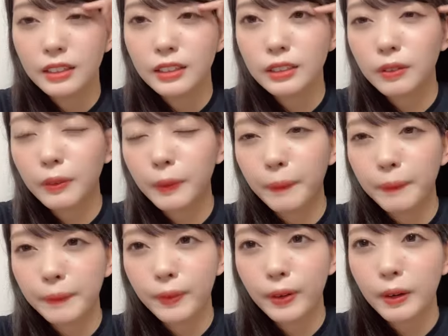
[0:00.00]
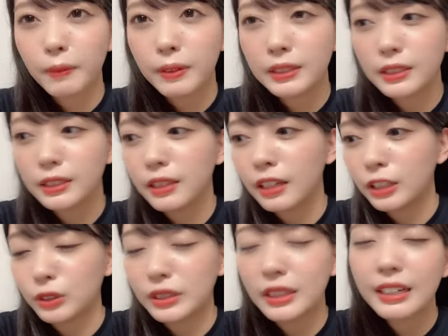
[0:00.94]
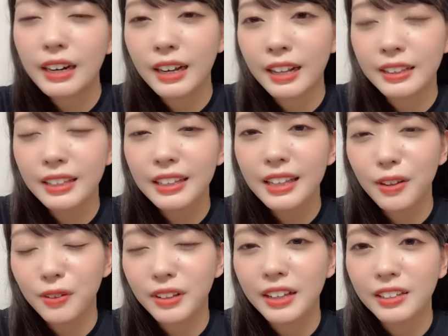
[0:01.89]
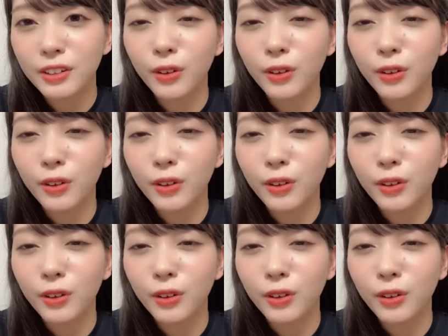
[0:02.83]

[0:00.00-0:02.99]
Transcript: そうこれは実は初期からやってたので